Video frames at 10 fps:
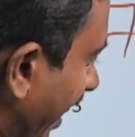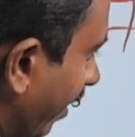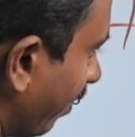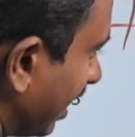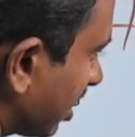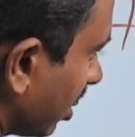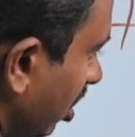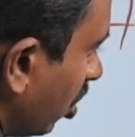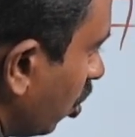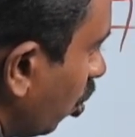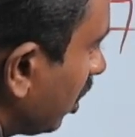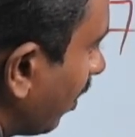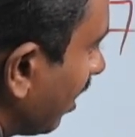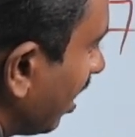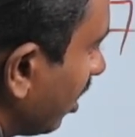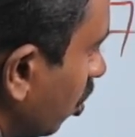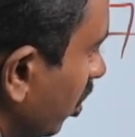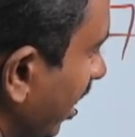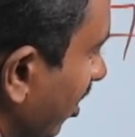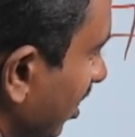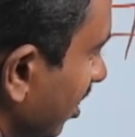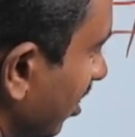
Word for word: ஏஎம் பேட்ச் நூற்றம்பதுலேருந்து நூற்றி அறுபது